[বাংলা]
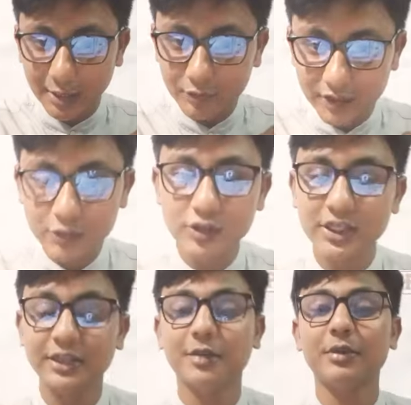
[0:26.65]
তেমন কিছুই
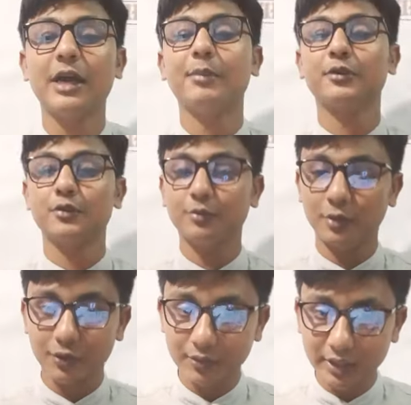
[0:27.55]
জানতাম না আমার কোনো
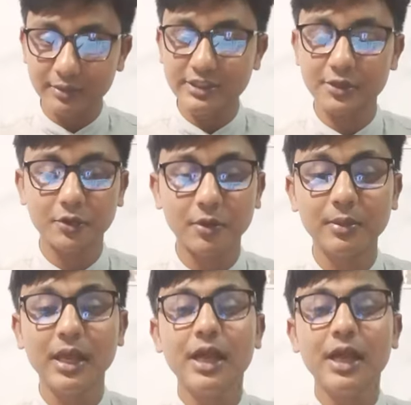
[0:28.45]
বড় ভাই বা সেরকম